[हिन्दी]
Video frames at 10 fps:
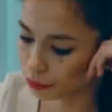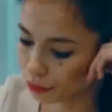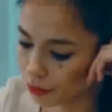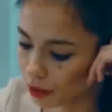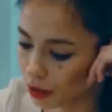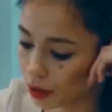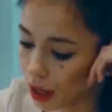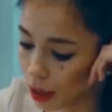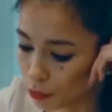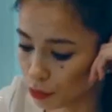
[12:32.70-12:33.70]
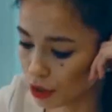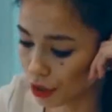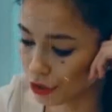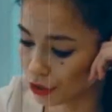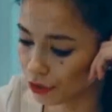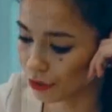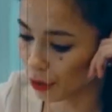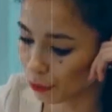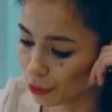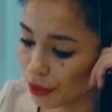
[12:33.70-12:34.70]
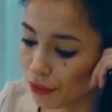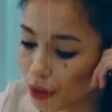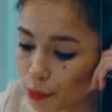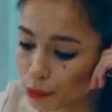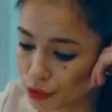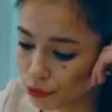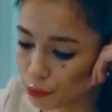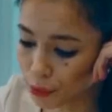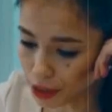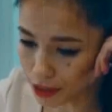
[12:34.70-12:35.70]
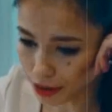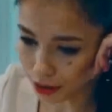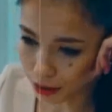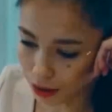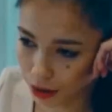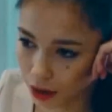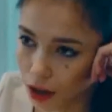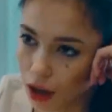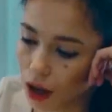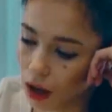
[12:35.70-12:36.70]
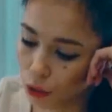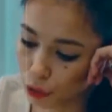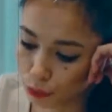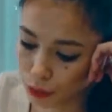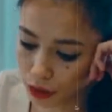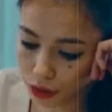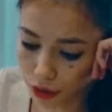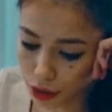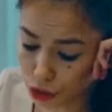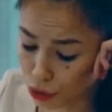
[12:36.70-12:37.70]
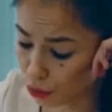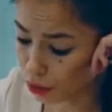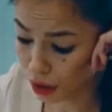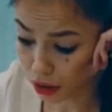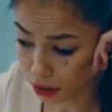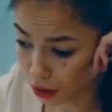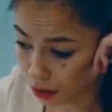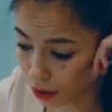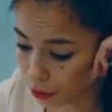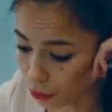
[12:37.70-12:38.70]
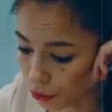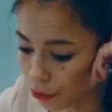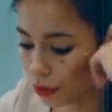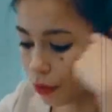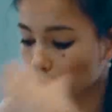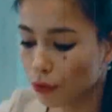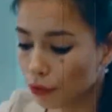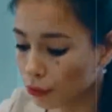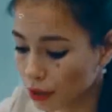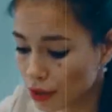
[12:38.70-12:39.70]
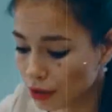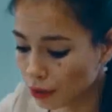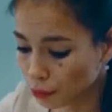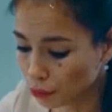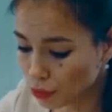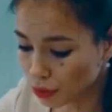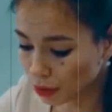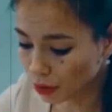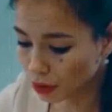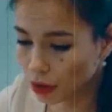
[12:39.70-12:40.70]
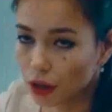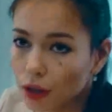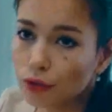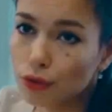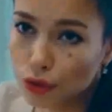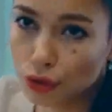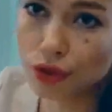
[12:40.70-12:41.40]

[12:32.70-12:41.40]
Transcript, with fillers: है गुस्से की वो लहर जिसने अकबर खान को पागल कर दिया था गुजर चुकी थी और अब वो काफी पीते हुए कुछ सोच रहा था मैं समझ गया